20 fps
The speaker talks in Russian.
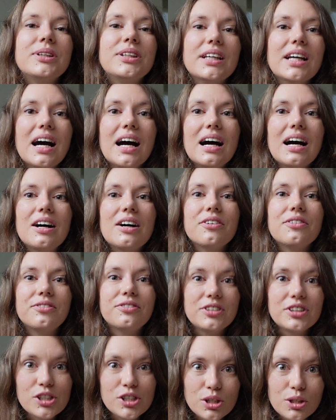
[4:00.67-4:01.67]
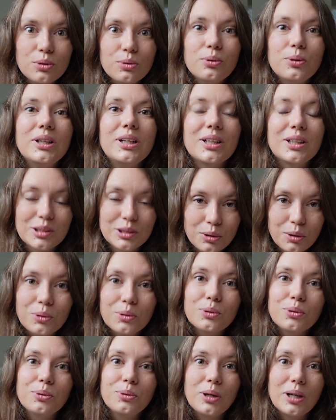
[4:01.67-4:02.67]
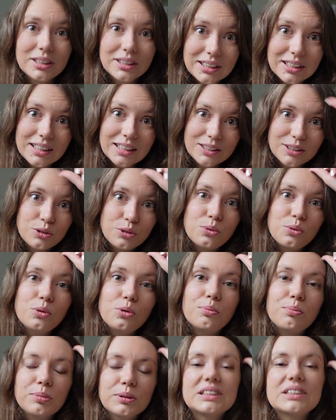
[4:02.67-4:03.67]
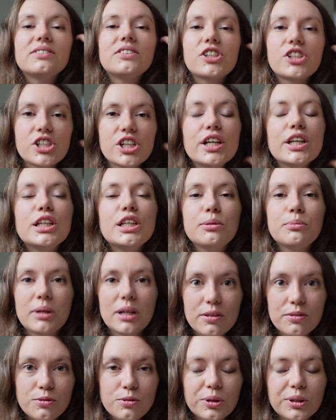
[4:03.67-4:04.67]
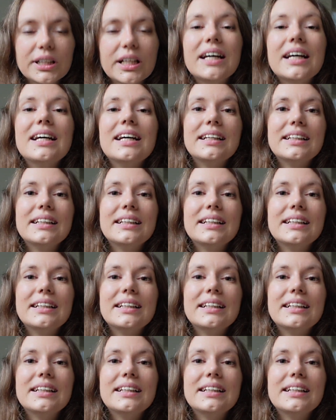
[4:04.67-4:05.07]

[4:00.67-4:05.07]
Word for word: я вышлю электронную открытку по завершении марафона.